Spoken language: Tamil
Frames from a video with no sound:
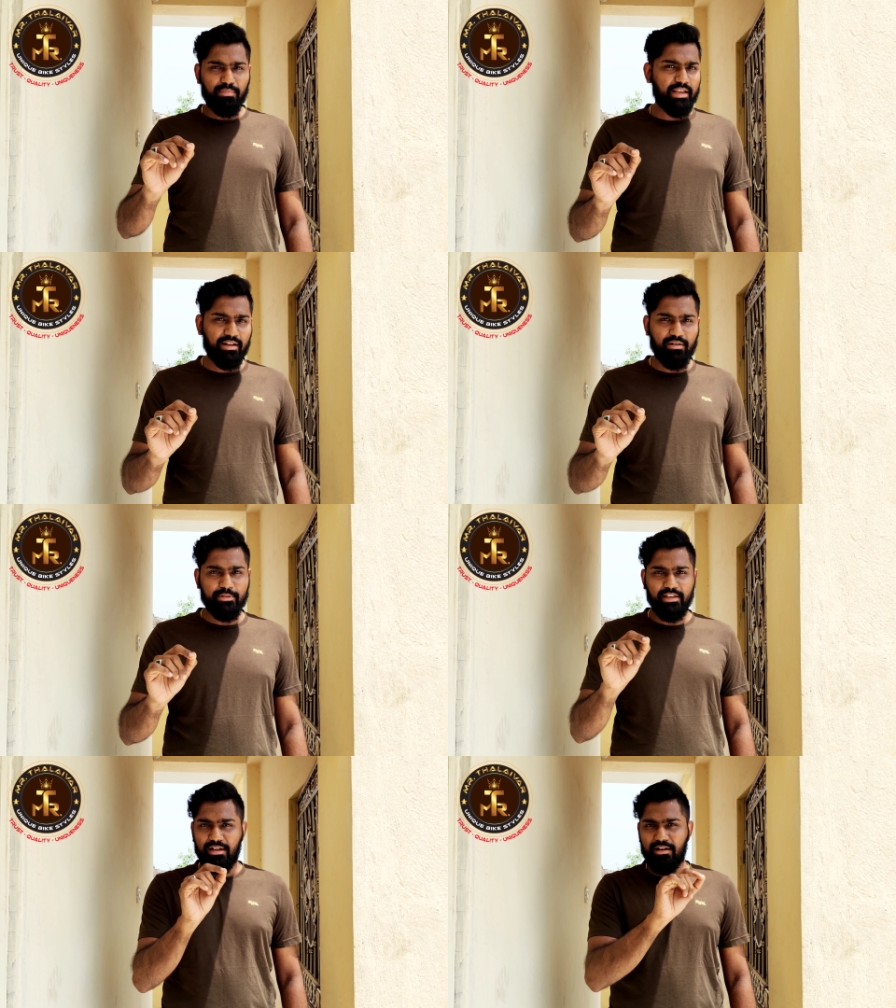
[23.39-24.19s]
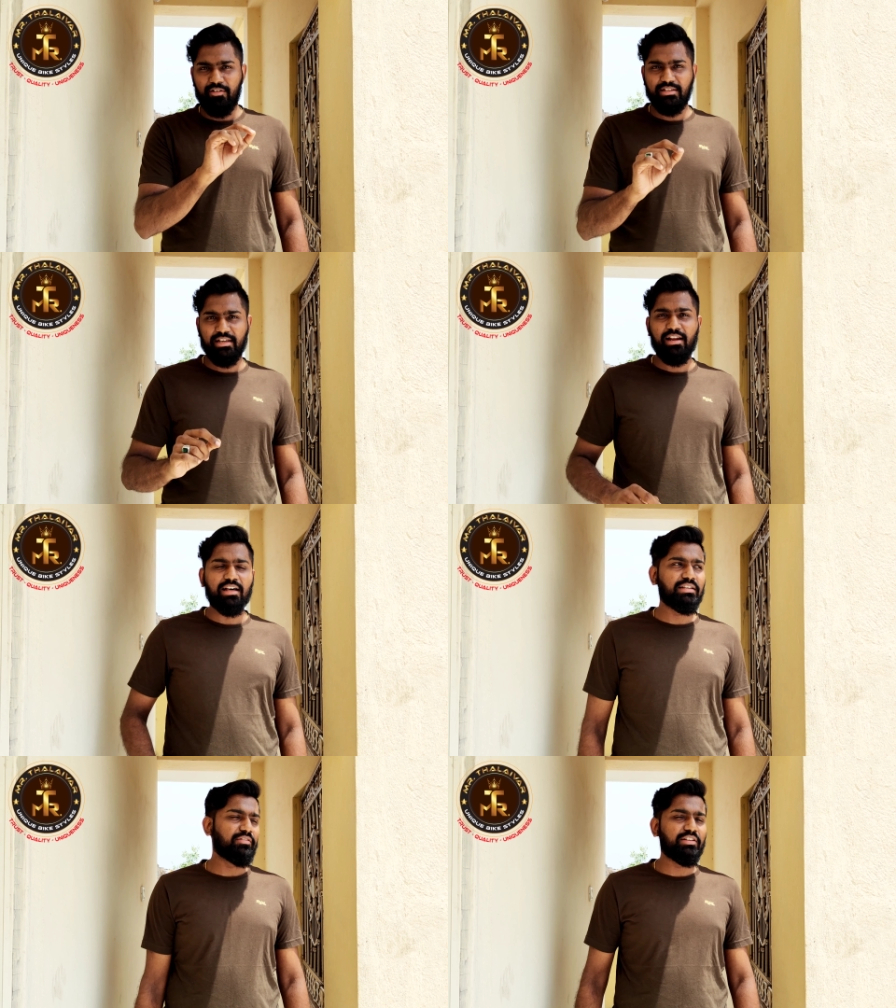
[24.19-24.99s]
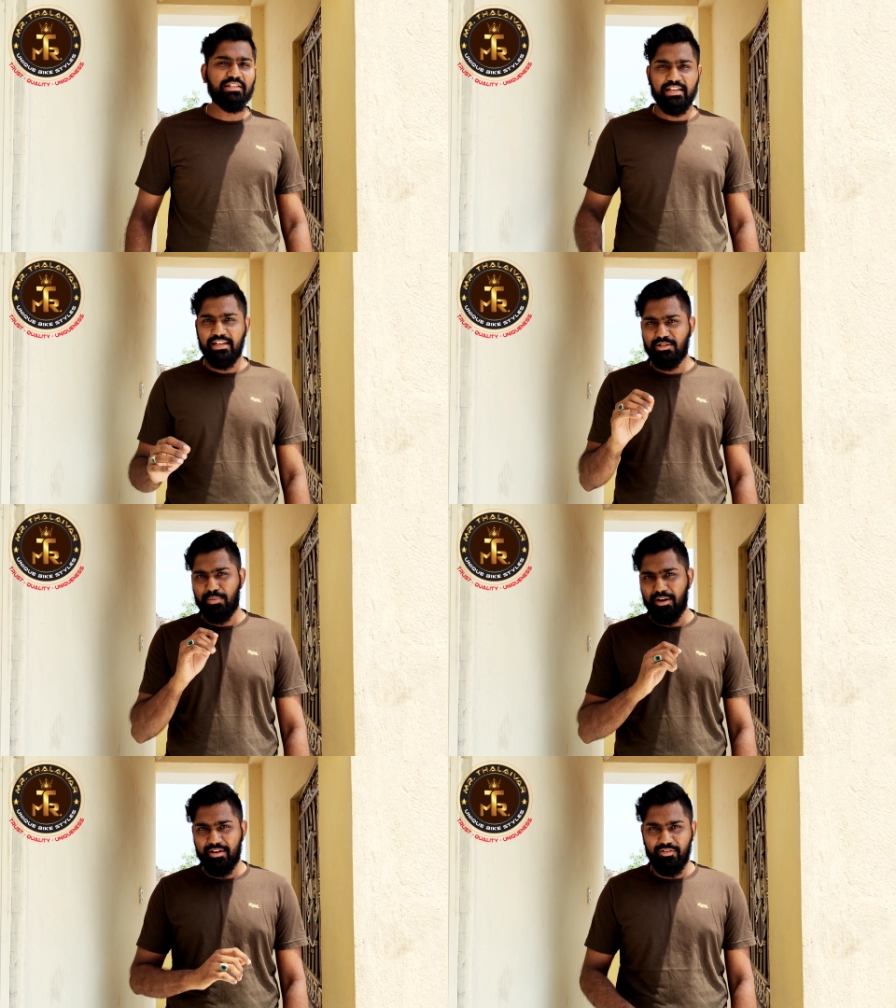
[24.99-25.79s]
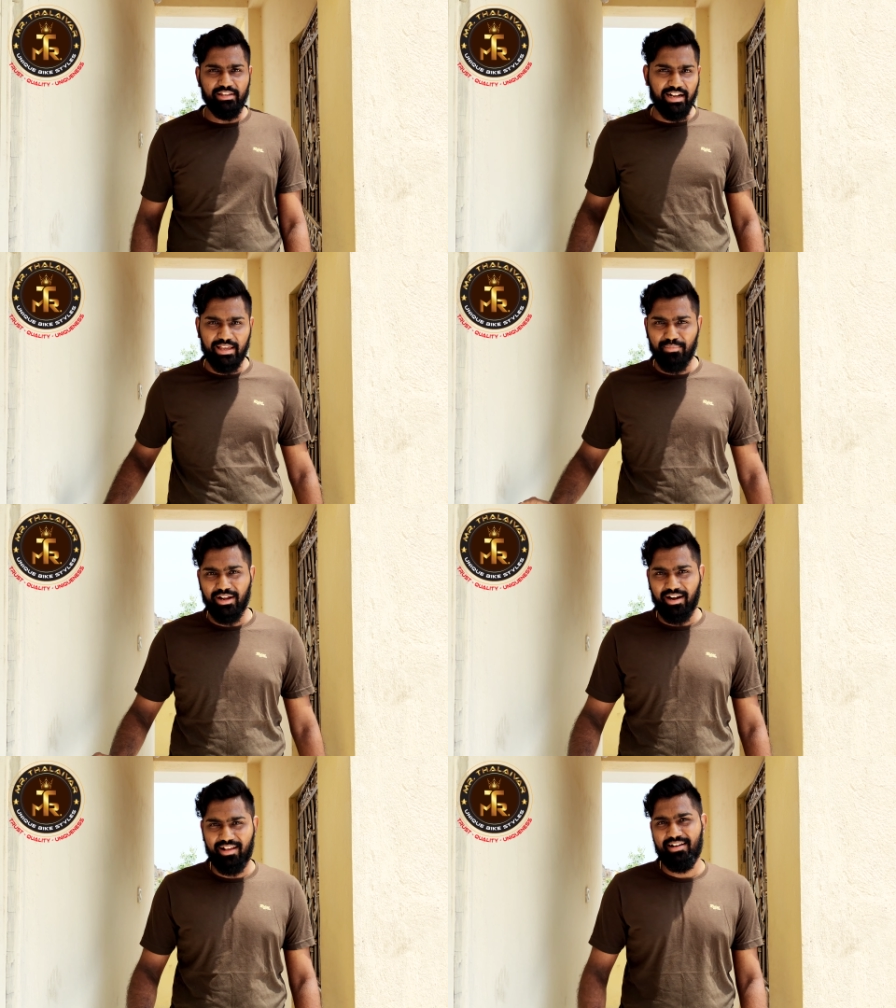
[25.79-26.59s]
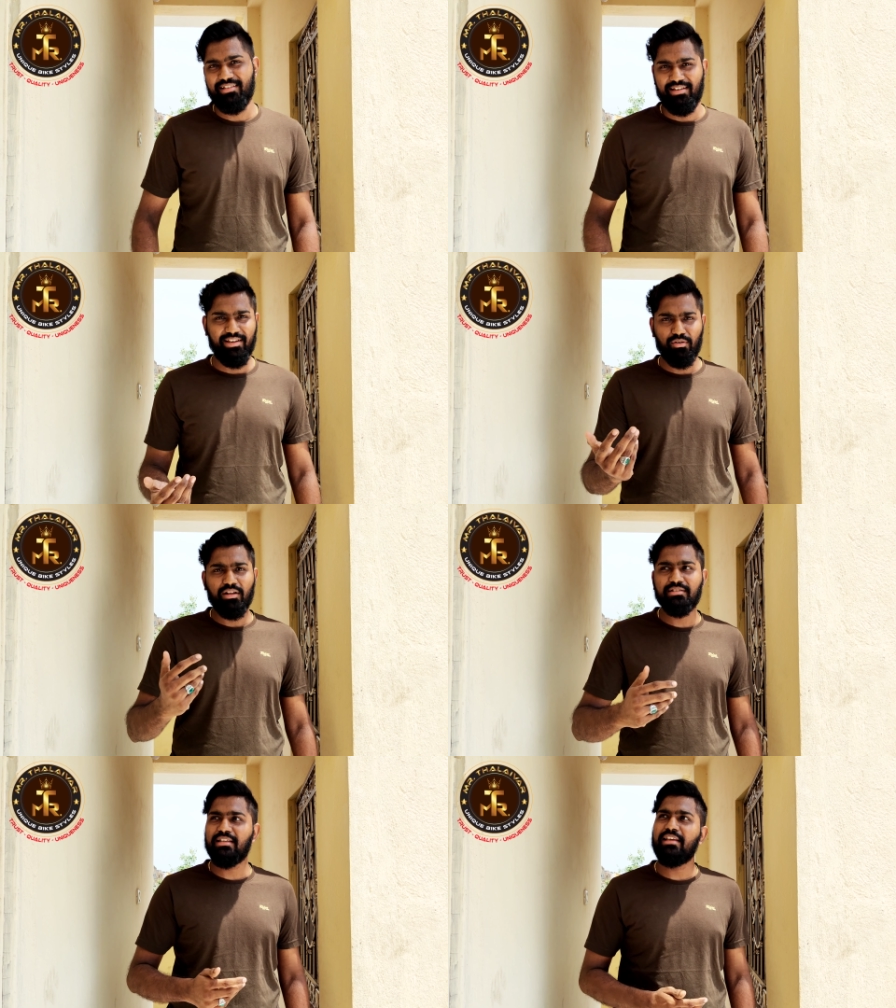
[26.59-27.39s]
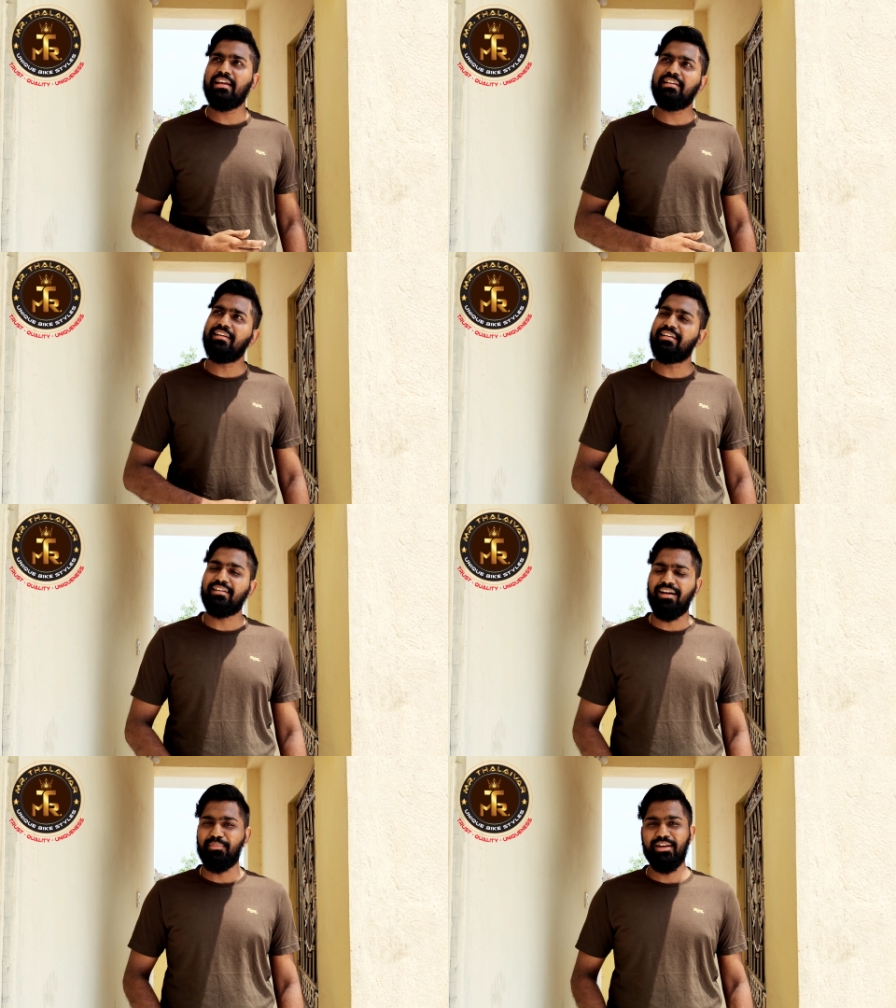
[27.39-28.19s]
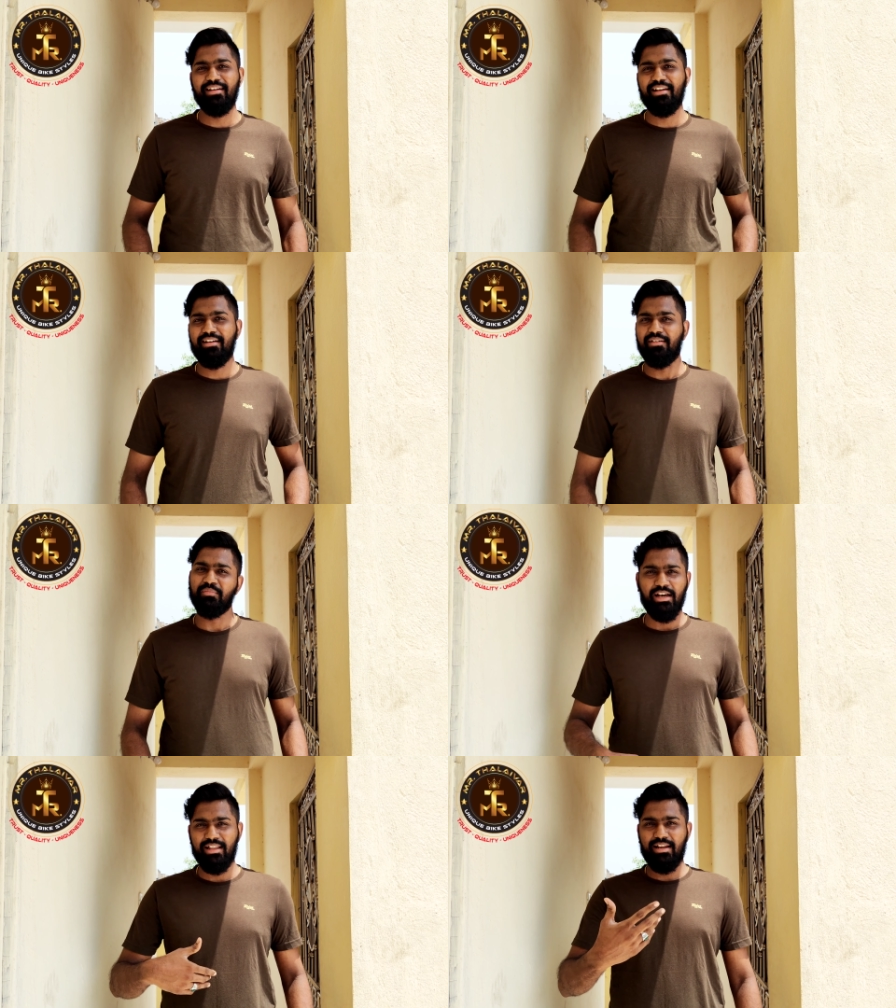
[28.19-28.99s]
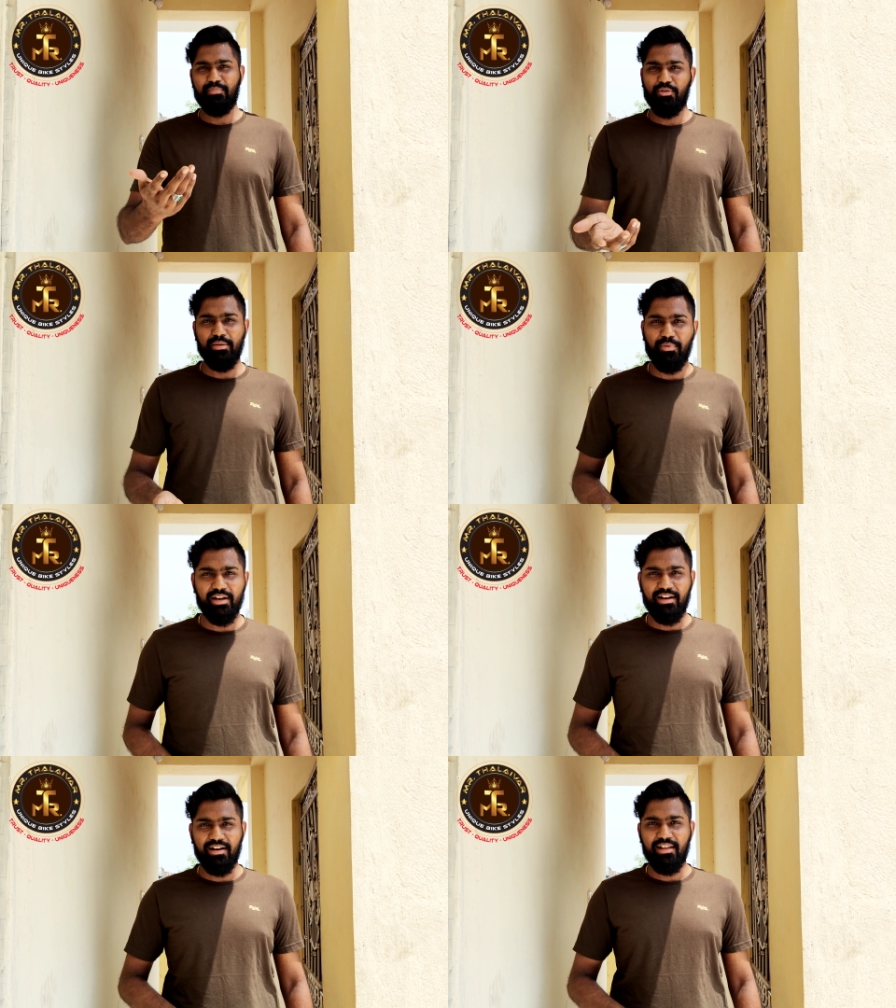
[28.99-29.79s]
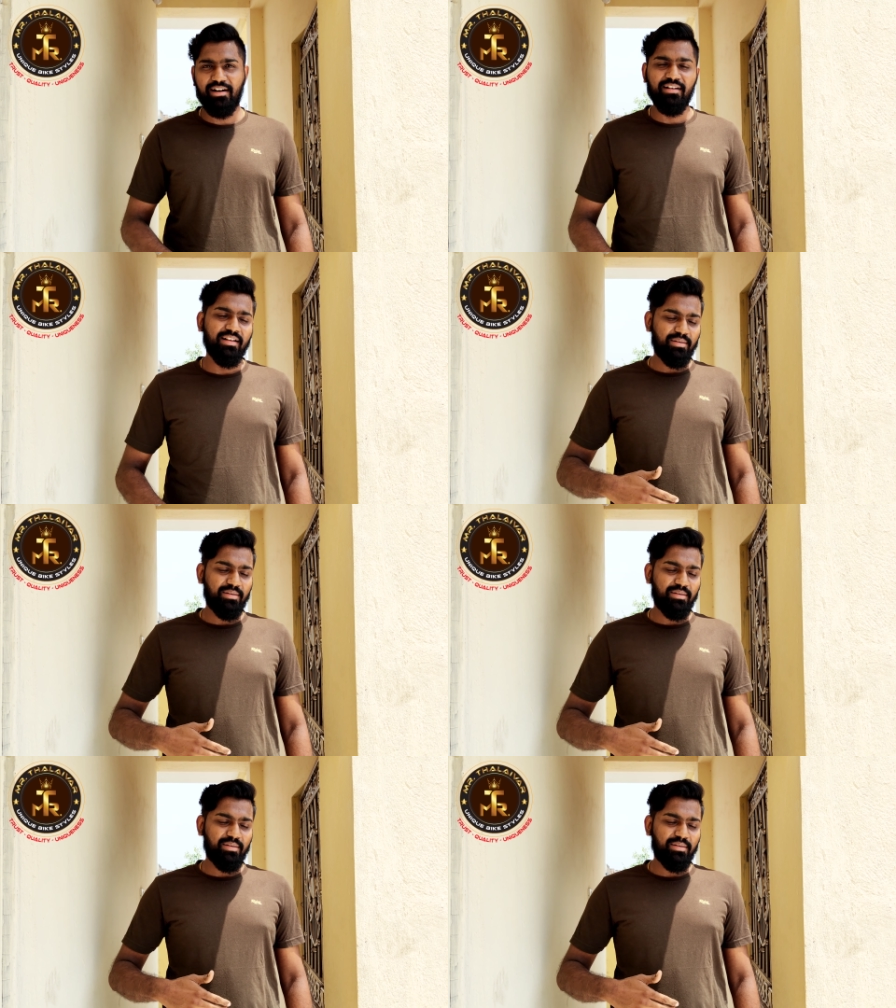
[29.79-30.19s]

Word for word: பைக் இருக்குது பார்த்தீங்களா கவாசிக்கல அதுக்கு வந்து செயின் ஸ்ப்ராக்கெட் வந்து எங்கேயுமே கிடைக்காது நீங்களும் ஜி எயிட் ஹண்ட்ரட் அப்படின்னு கேளுக்கு அதெல்லாம் எப்பயும் நிப்பாட்டிட்டாங்க இல்லையா